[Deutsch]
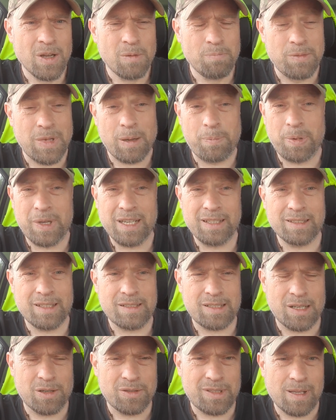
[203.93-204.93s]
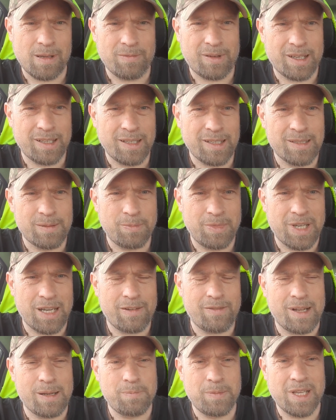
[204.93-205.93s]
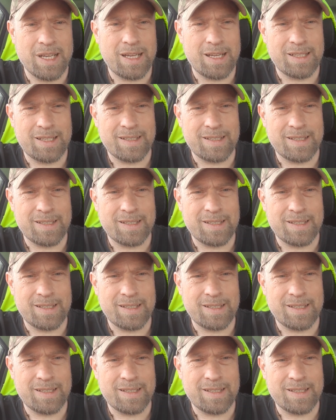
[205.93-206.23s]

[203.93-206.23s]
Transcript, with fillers: Mir bringt das auch selber nichts mehr, weil mir